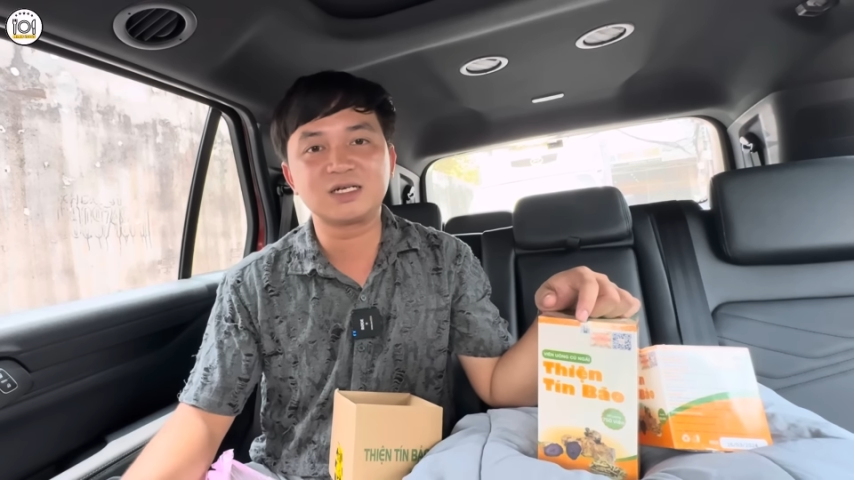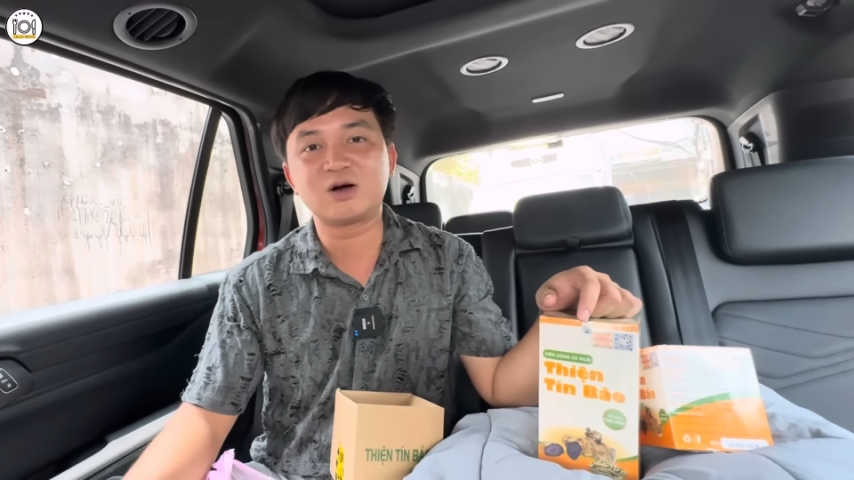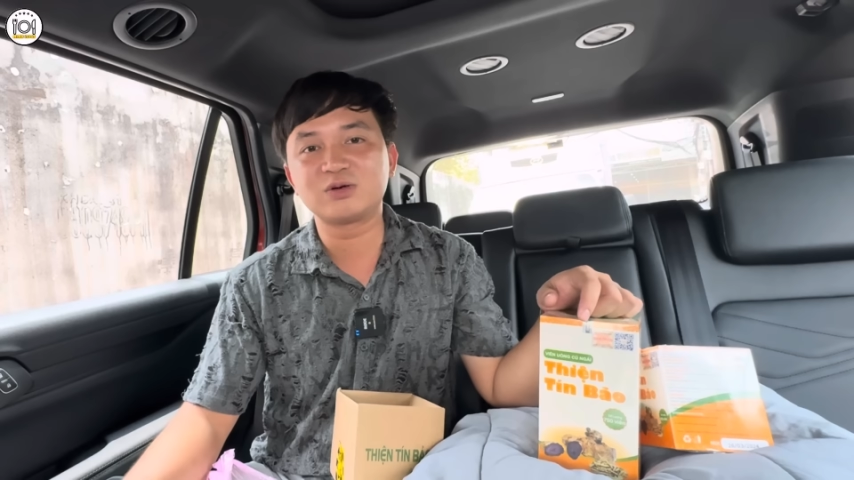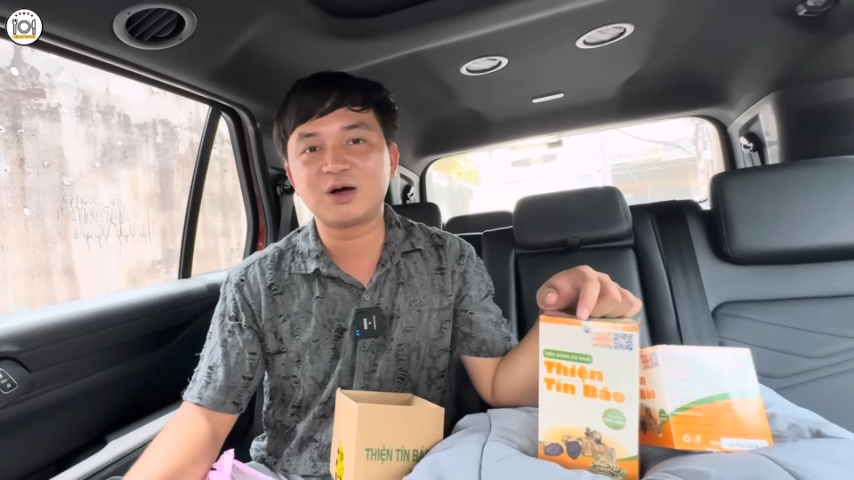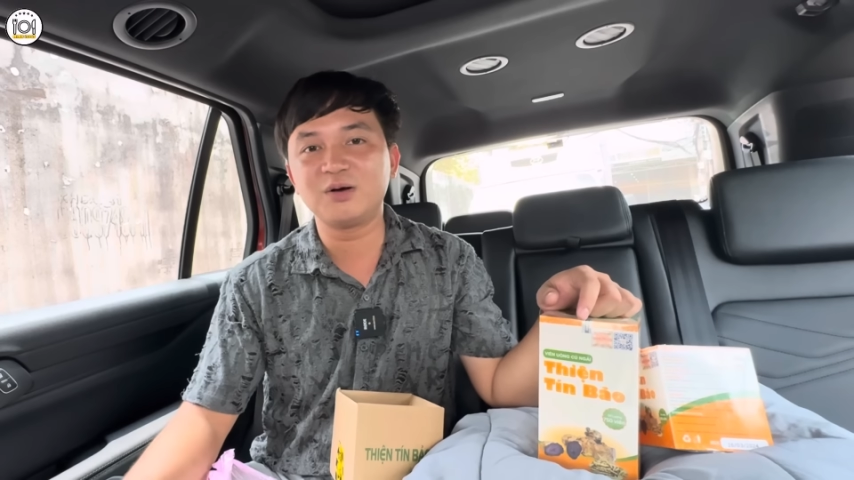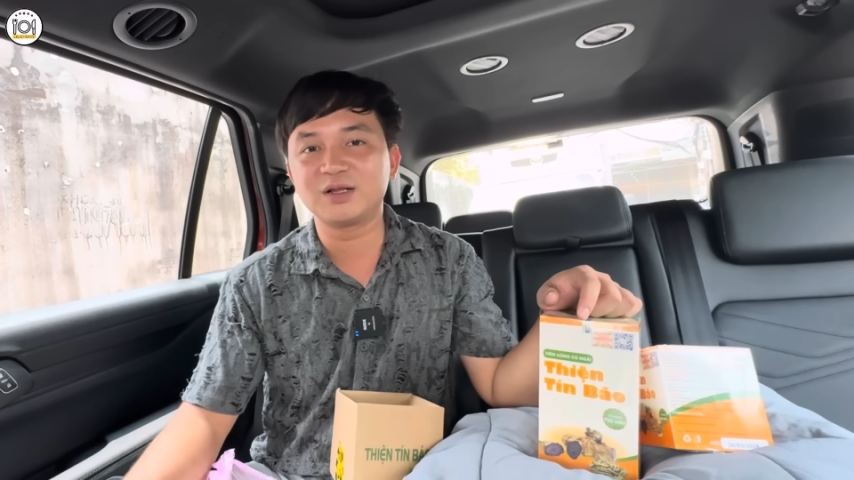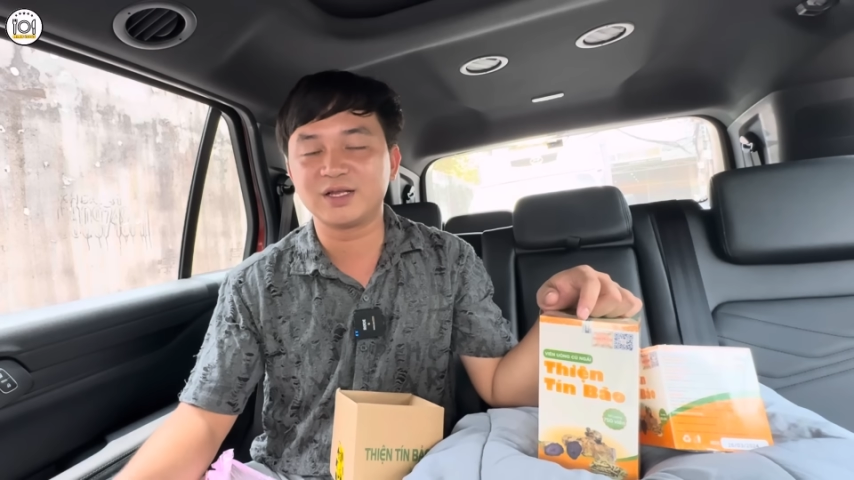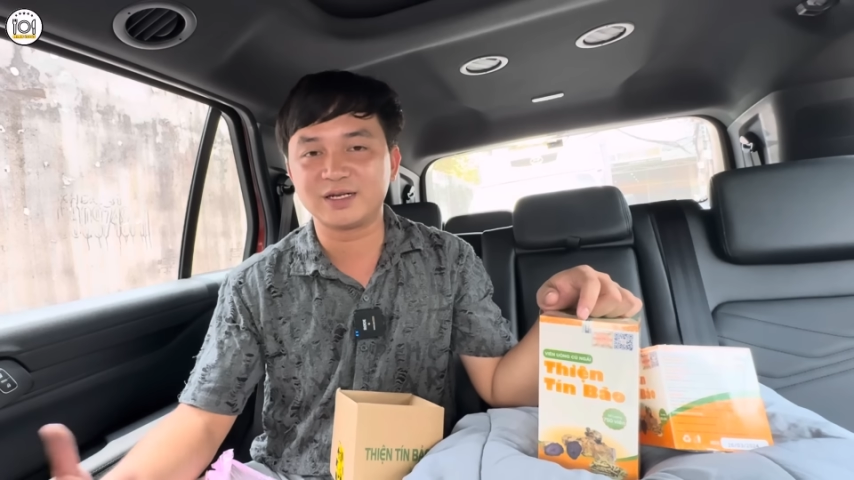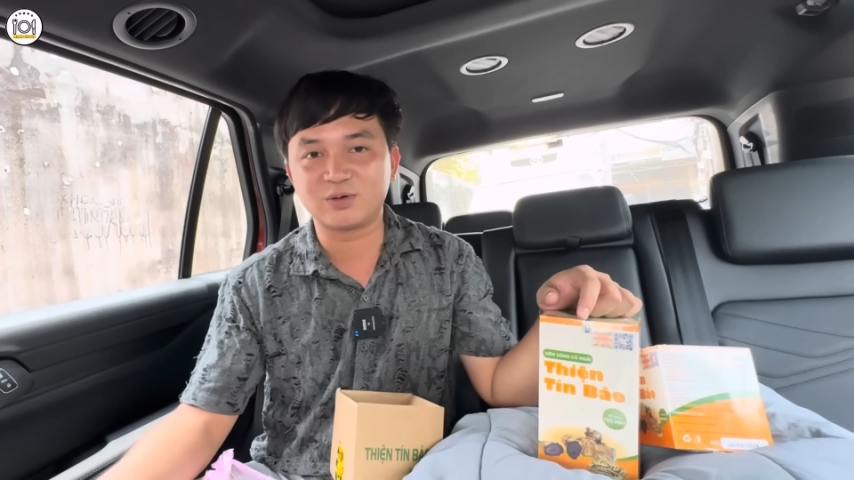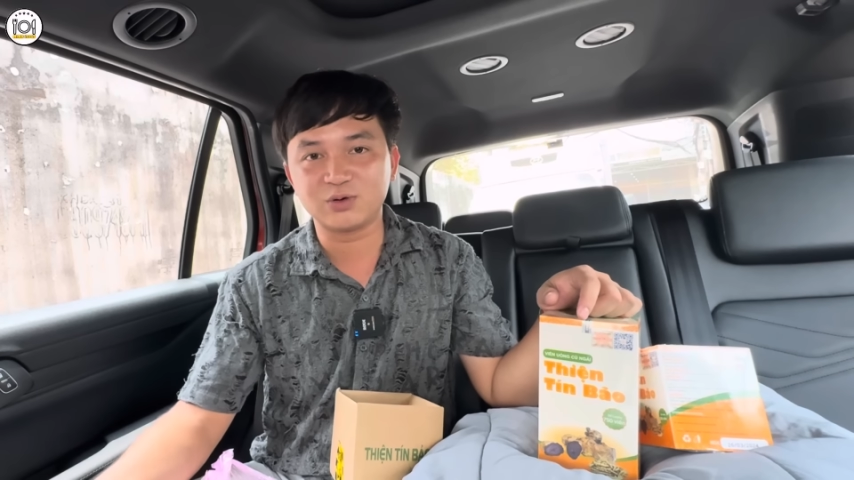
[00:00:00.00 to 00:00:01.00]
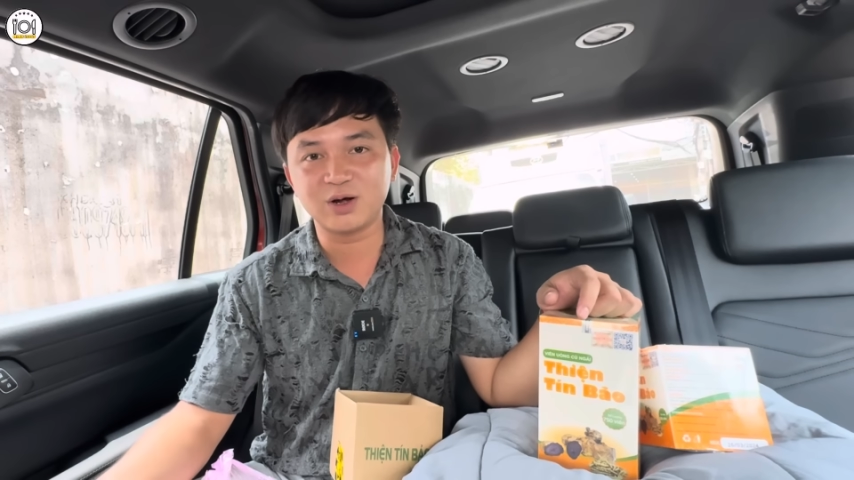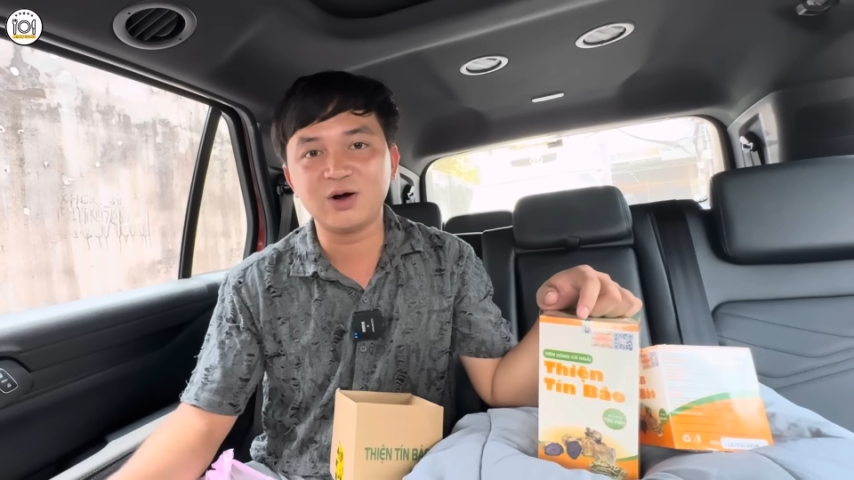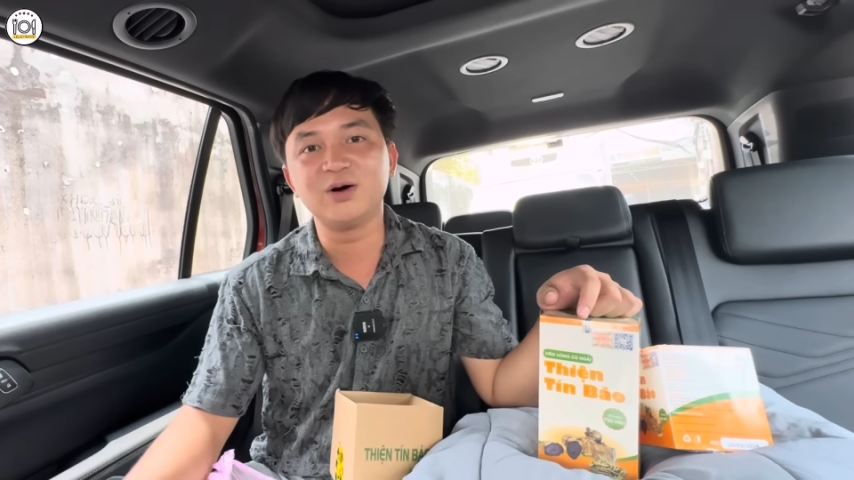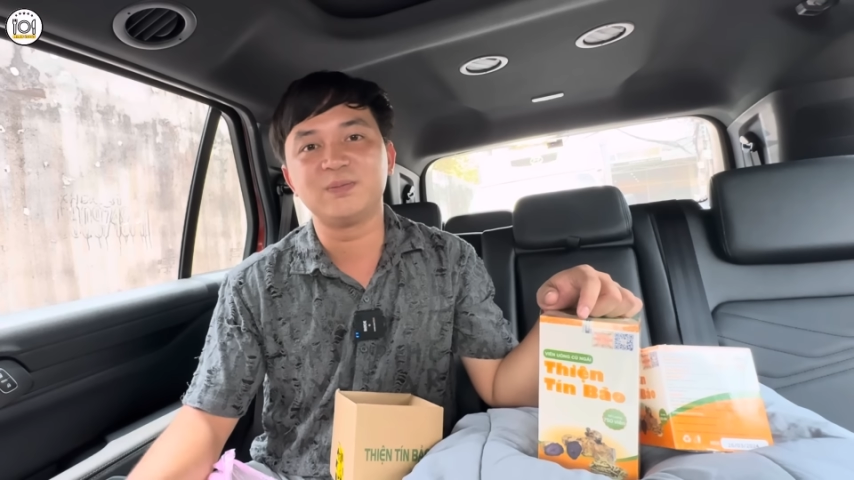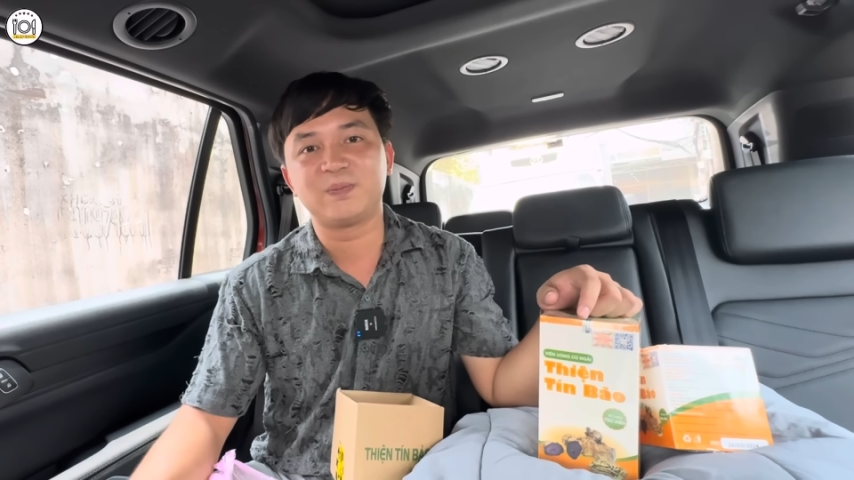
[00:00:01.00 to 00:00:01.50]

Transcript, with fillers: câu nói là tiền nào của đó